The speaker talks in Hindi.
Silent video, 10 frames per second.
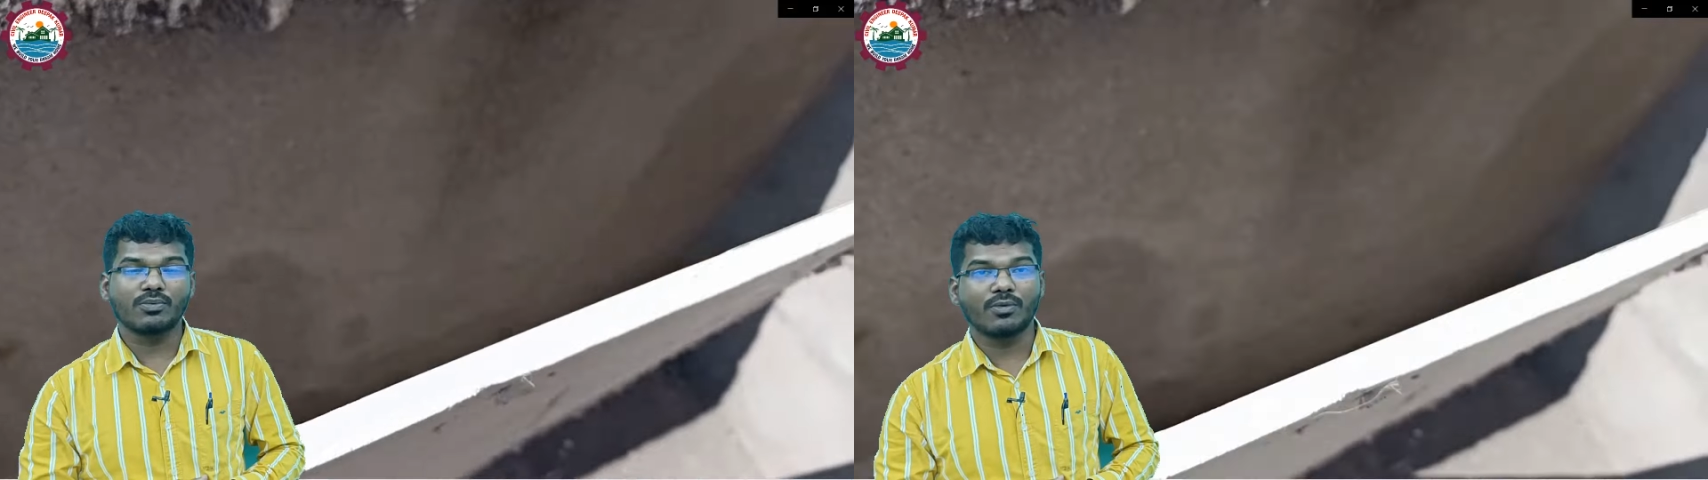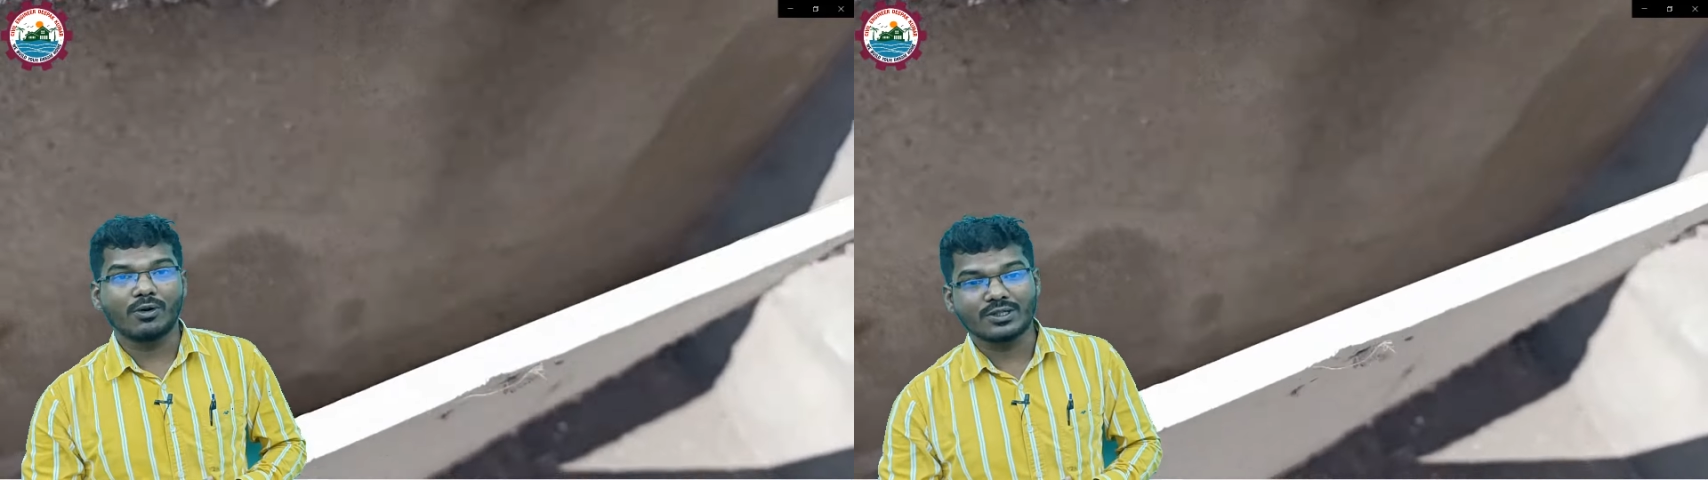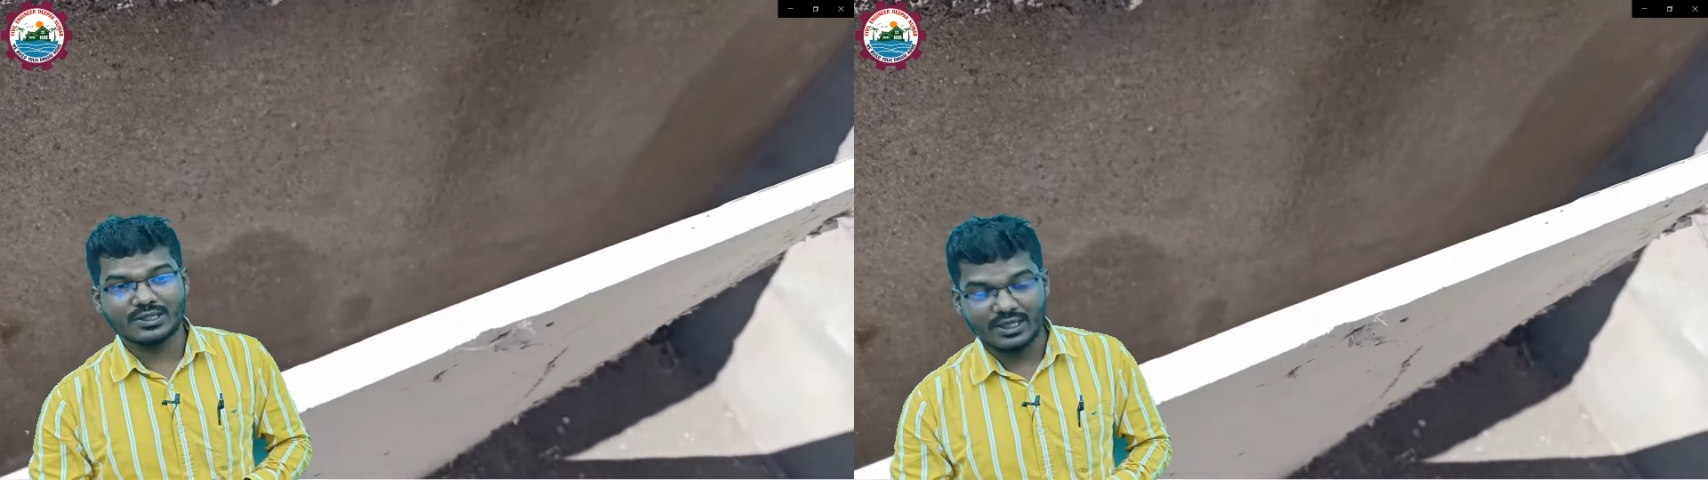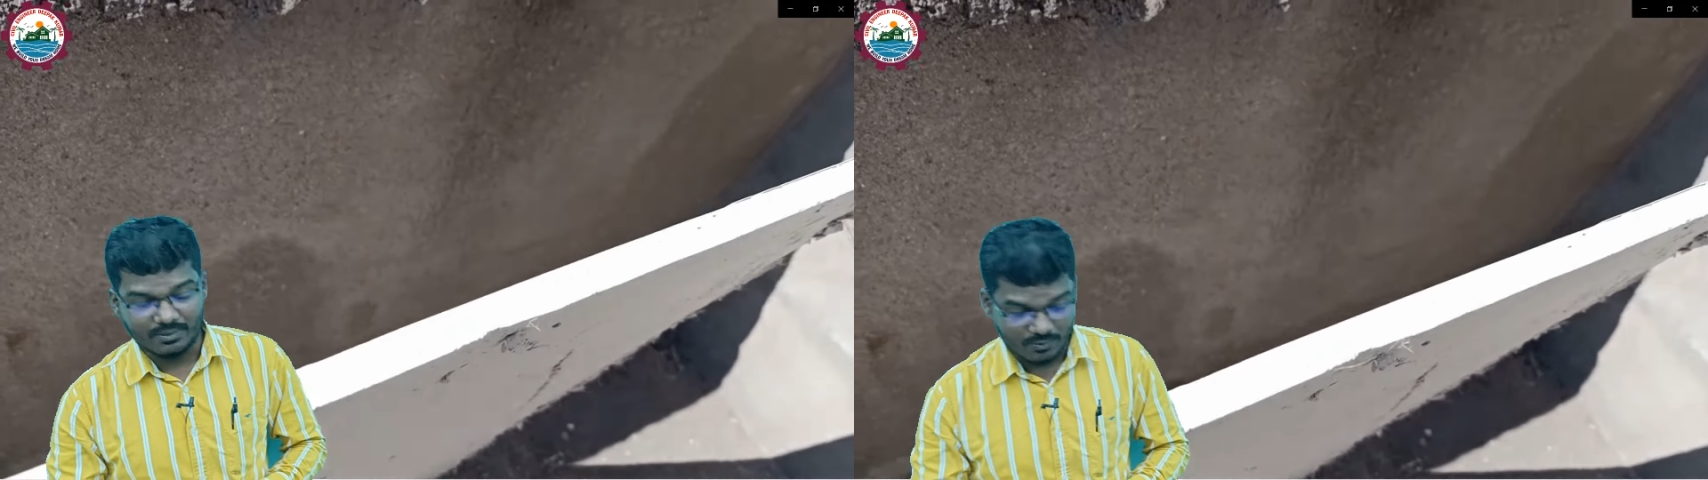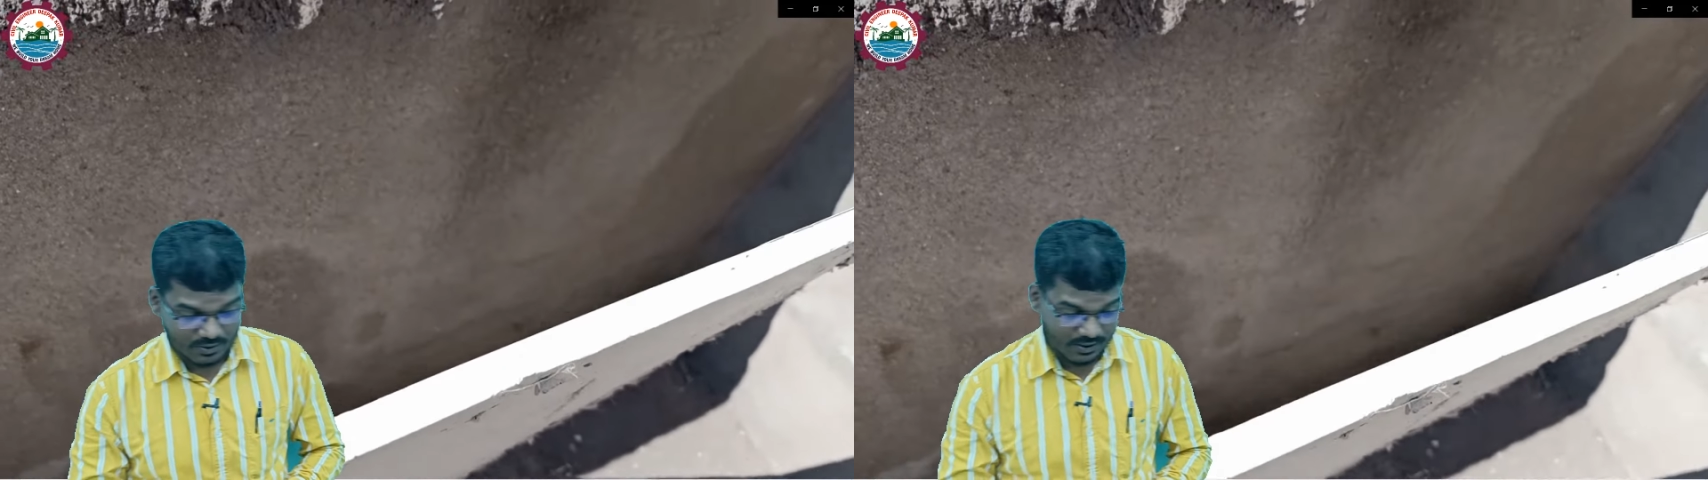हम लोग फॉल
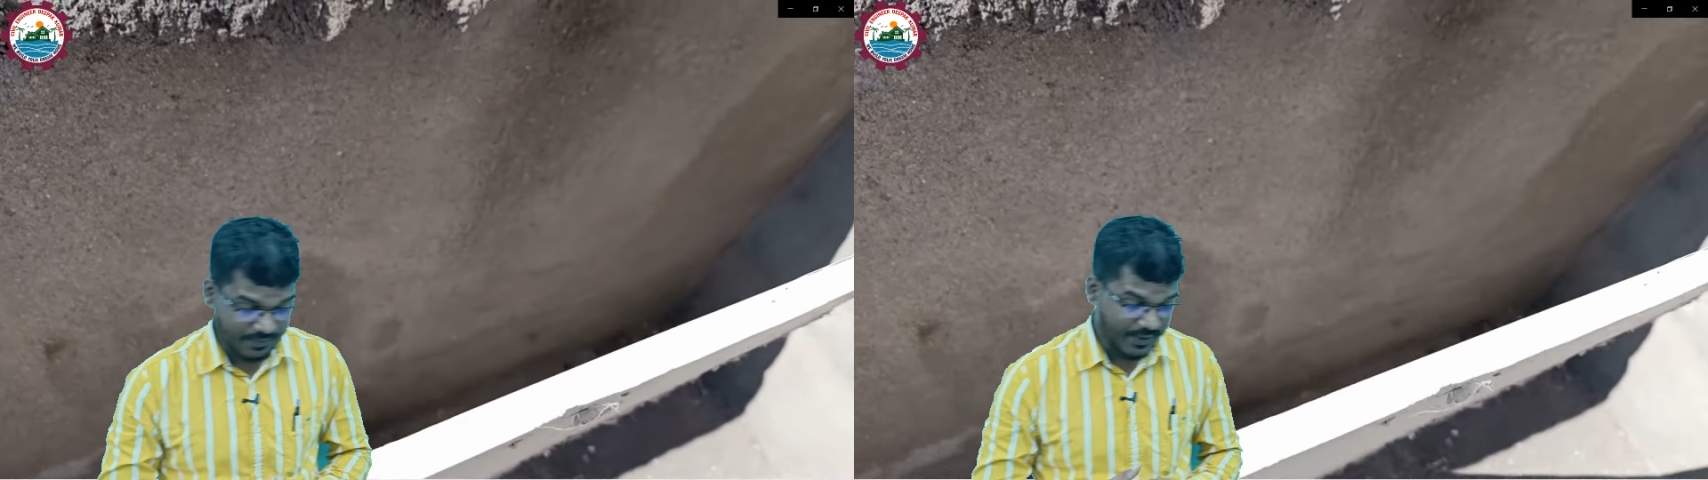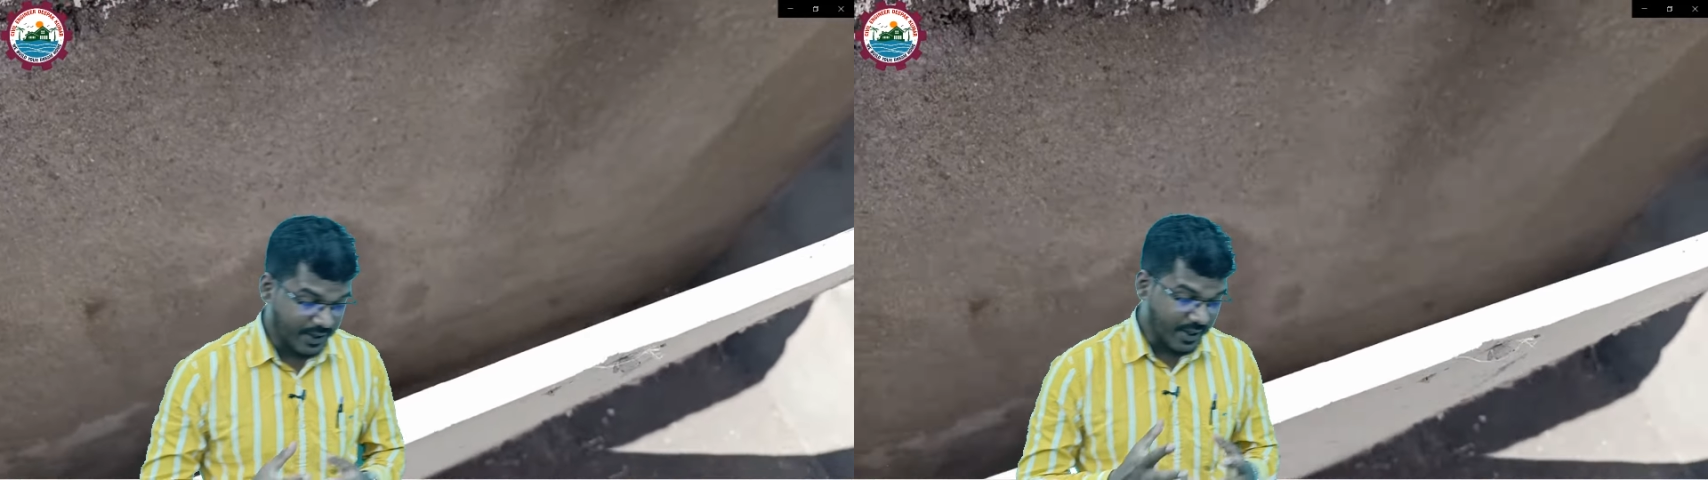सीलिंग बोलते हैं